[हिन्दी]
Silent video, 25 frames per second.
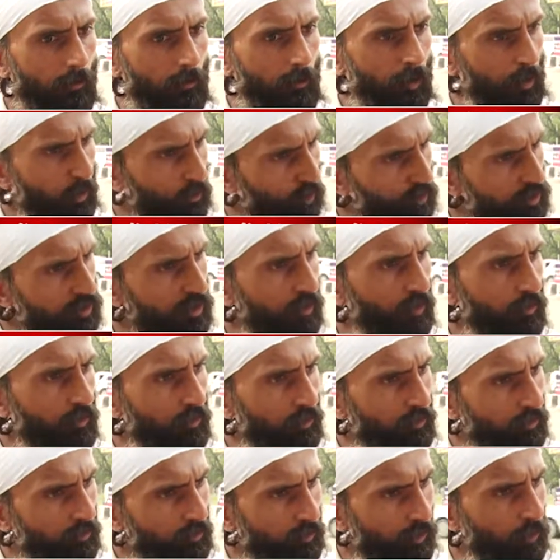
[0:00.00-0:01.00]
बटोर
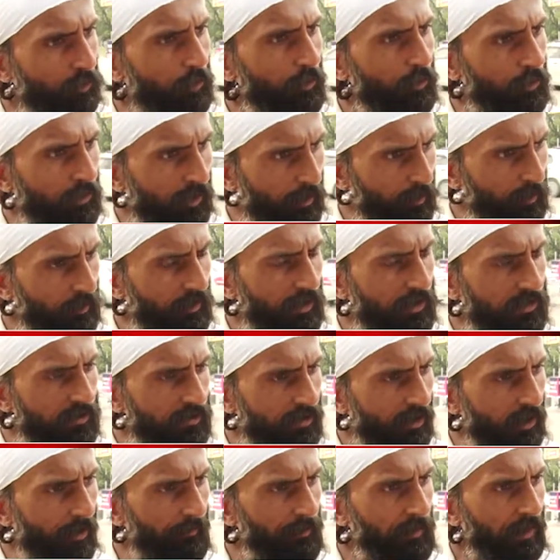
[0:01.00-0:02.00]
सकूं वो एक
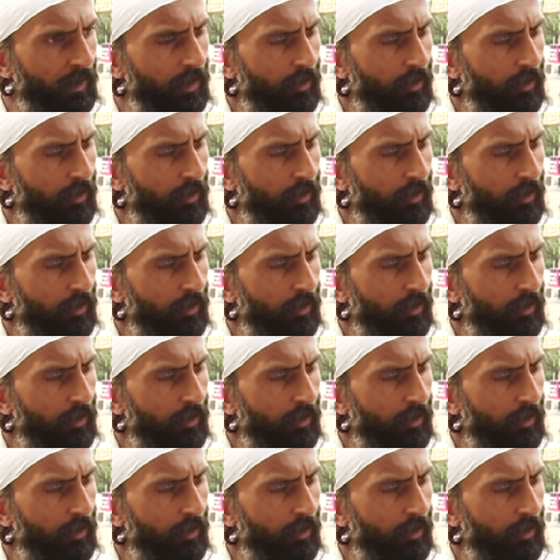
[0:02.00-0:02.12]
उद्देश्य था